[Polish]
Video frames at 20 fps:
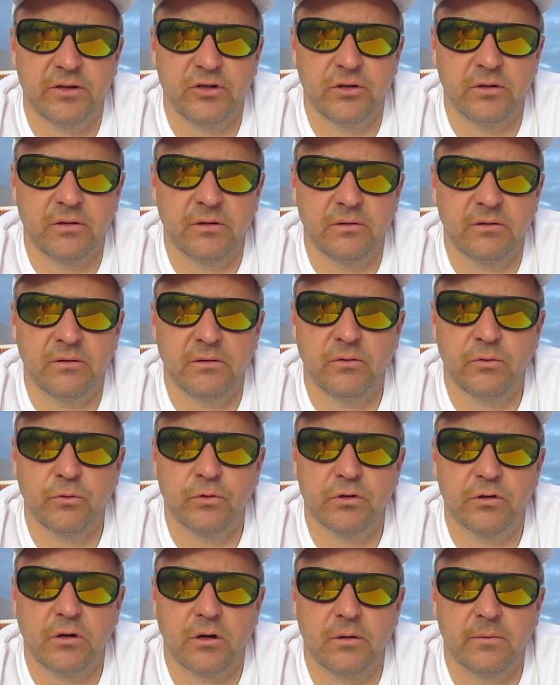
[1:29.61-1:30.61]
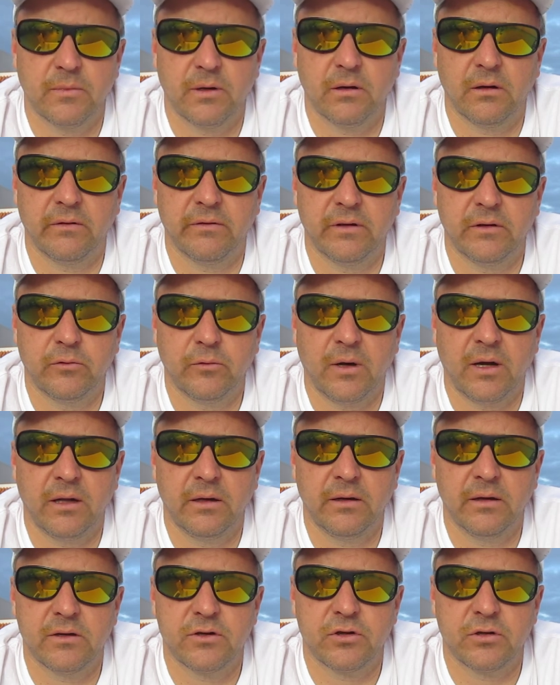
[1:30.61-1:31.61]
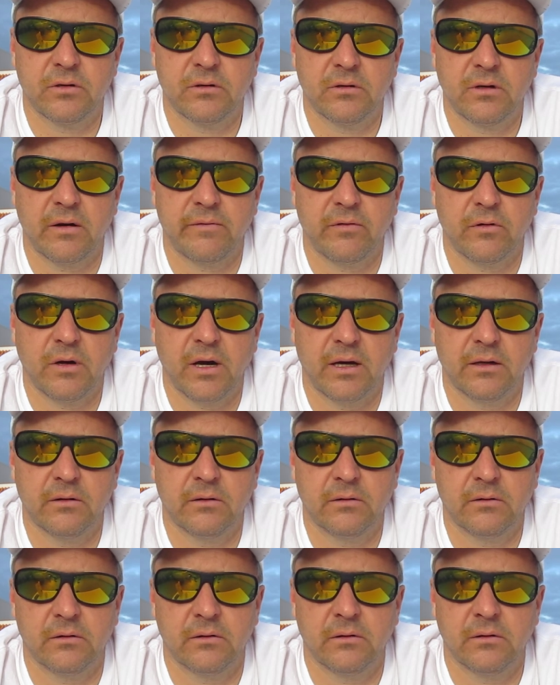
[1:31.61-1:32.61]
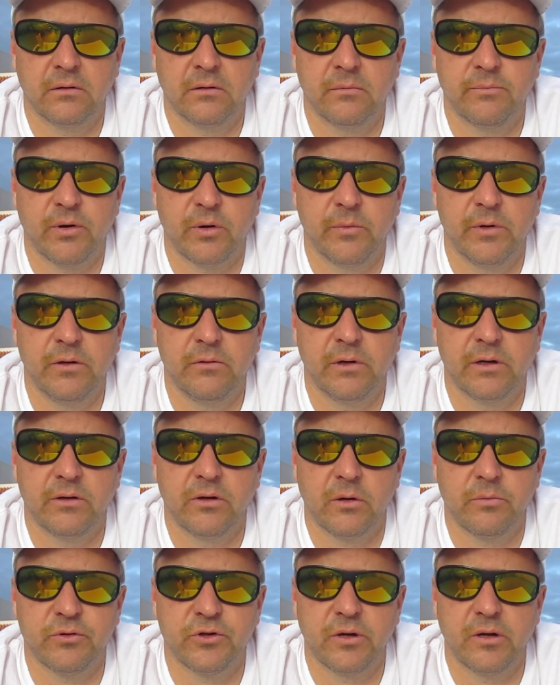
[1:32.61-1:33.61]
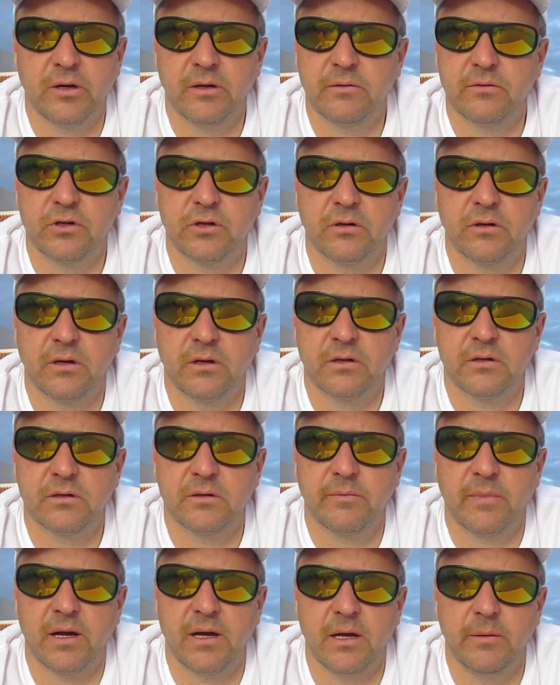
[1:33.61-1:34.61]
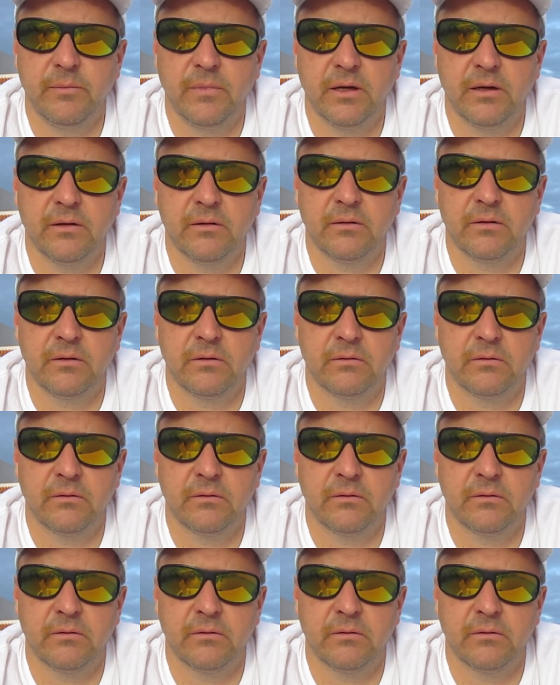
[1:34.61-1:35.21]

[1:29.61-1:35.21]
czy e, różdżką ewentualnie, czy to awokado e, promieniuje dobrze, czy ma chemię, e,